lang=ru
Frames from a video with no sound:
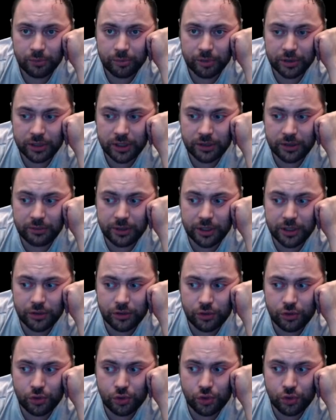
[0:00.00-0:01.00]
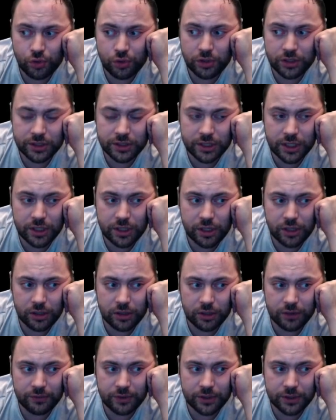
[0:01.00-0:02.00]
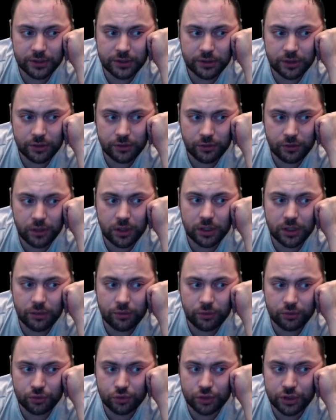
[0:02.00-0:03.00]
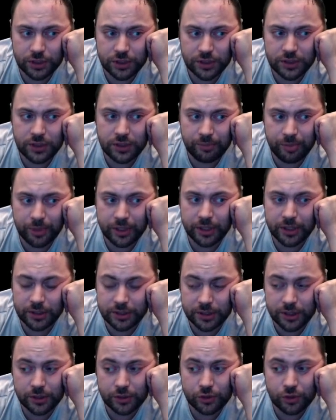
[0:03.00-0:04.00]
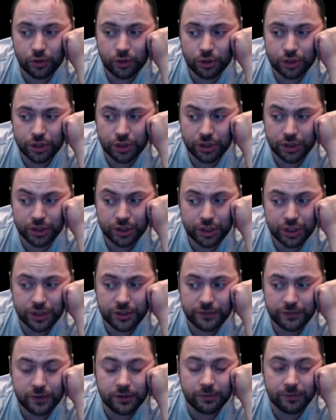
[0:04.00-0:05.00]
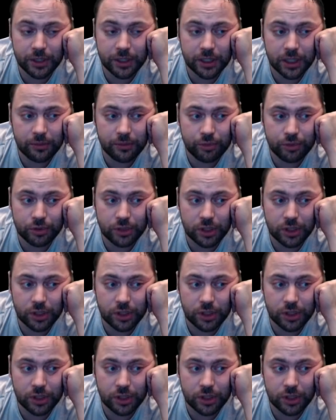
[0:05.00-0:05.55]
Потребление чуть-чуть незначительно выросло, но она вот уже застопорилась, где-то 46, видимо, она и будет